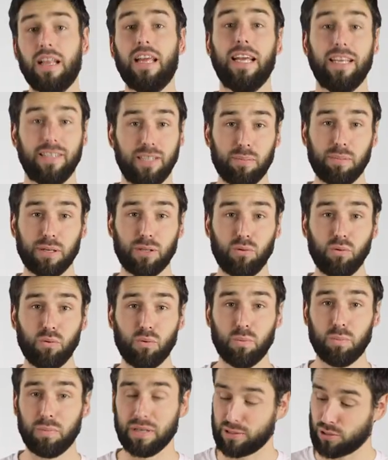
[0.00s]
Et c'est pas
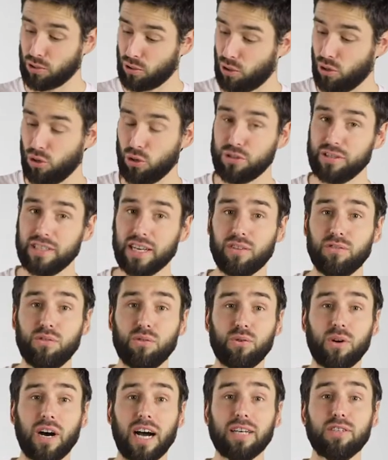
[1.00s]
tout, parce que le
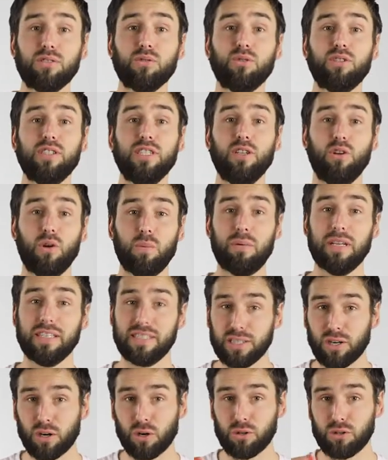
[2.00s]
cerveau associe le
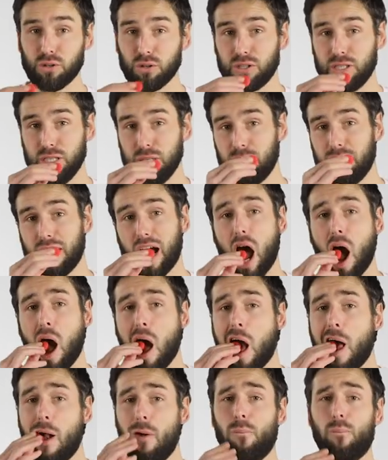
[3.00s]
plaisir ressenti par
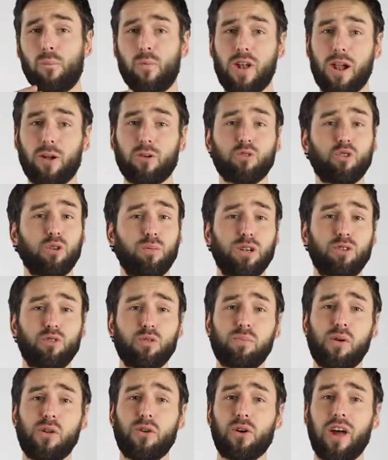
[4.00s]
la consommation
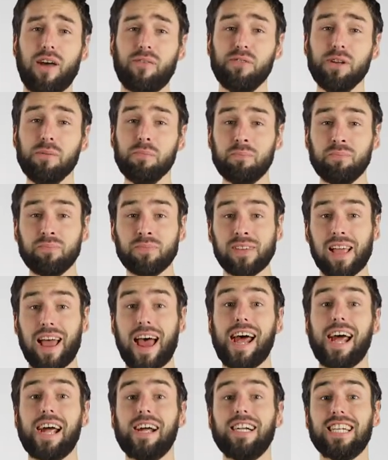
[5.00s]
de pornographie
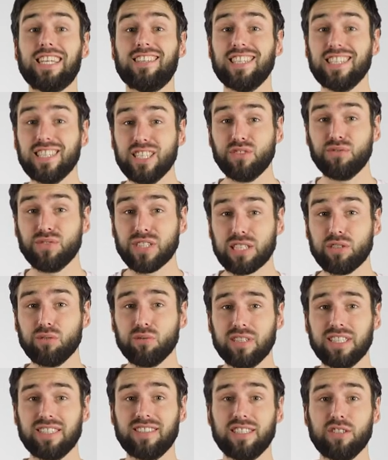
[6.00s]
à la satisfaction
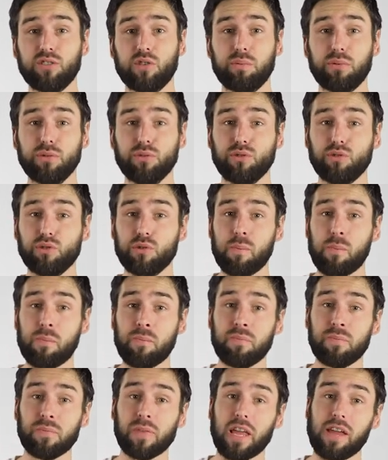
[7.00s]
de l'instinct de reproduction.
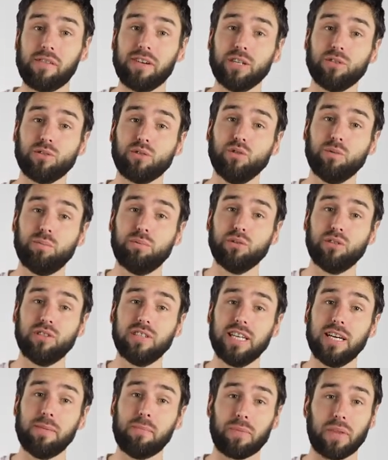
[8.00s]
Et va donc nous
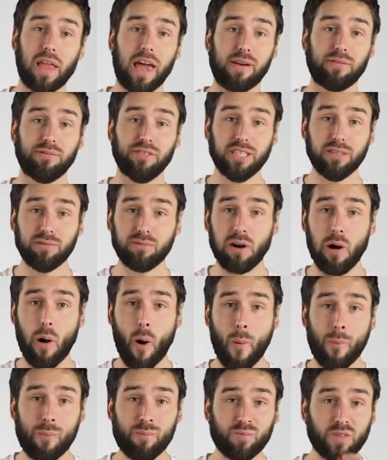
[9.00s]
pousser à vivre,
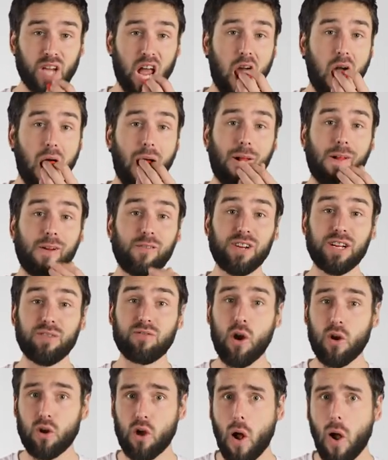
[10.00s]
euh,
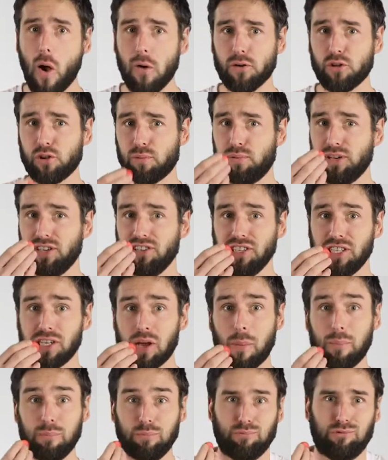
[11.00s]
revivre encore ce
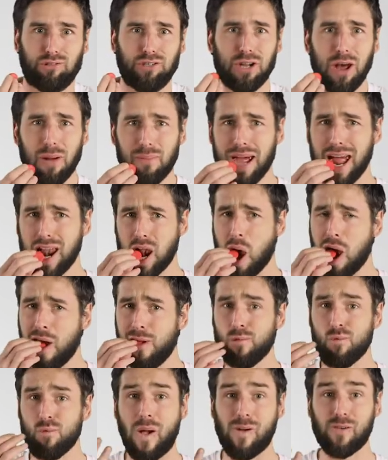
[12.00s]
plaisir. C'est normal,
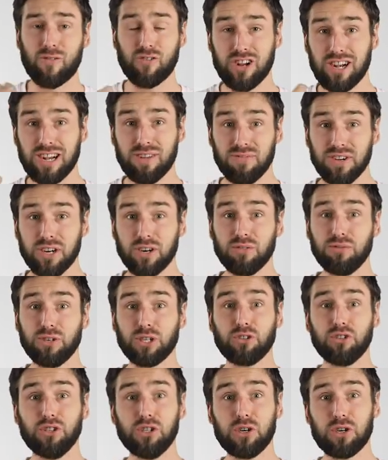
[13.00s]
c'est l'effet
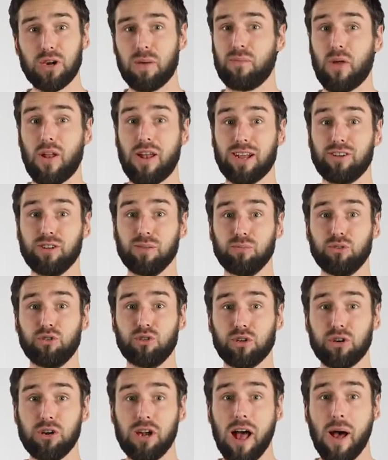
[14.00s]
renforçant, comme dans l'exemple du
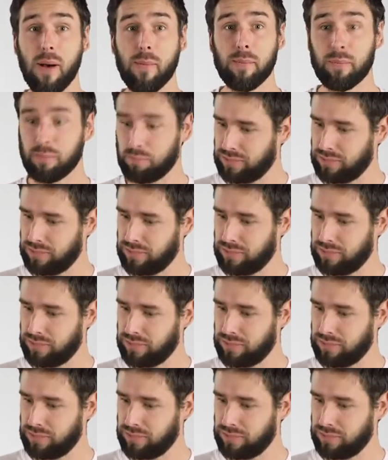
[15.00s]
chocolat.